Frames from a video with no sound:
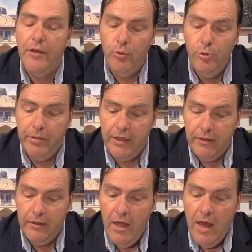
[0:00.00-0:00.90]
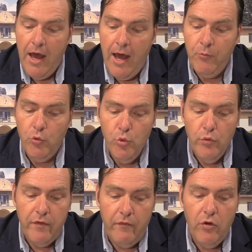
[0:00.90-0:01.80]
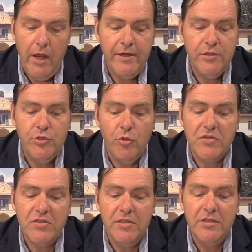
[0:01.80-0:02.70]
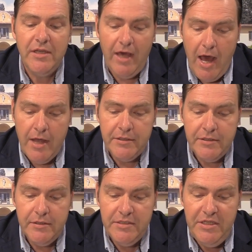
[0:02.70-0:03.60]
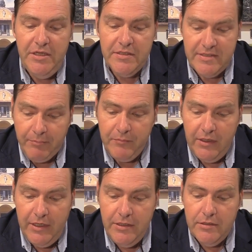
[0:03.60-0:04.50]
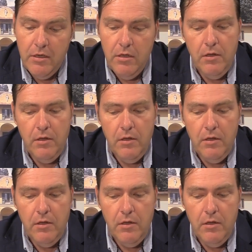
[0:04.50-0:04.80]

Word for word: der übrigen, am Ufer wohl ein Dutzend Kraniche, die sämtlich,